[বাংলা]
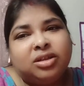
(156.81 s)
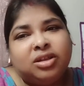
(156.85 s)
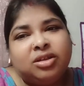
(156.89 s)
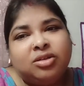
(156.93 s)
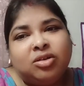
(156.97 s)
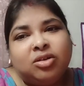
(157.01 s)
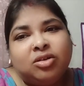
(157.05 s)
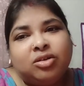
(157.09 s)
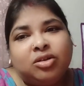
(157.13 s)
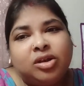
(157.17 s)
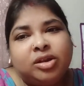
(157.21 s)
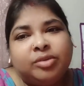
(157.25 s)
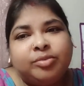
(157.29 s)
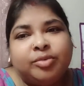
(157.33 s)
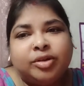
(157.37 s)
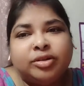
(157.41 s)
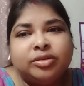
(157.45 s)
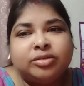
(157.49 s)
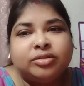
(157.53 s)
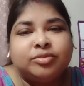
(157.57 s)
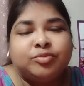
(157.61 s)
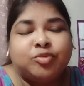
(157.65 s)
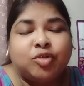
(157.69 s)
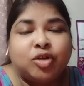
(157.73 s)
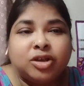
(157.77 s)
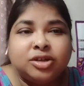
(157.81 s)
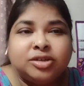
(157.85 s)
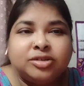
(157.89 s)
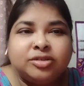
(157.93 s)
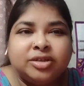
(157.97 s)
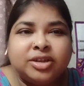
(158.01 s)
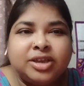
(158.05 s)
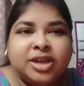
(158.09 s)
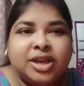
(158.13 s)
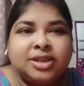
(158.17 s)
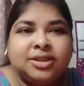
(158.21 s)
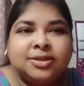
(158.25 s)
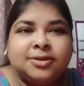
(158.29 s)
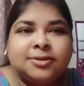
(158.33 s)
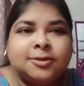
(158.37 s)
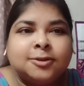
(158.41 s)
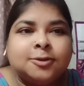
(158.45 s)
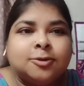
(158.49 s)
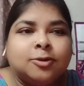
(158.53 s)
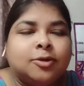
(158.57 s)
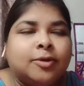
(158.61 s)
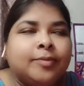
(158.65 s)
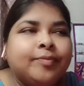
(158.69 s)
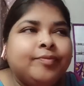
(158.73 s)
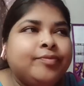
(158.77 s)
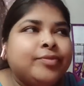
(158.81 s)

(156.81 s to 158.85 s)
কি হয় বলো তো বয়স হয়ে যাচ্ছে তো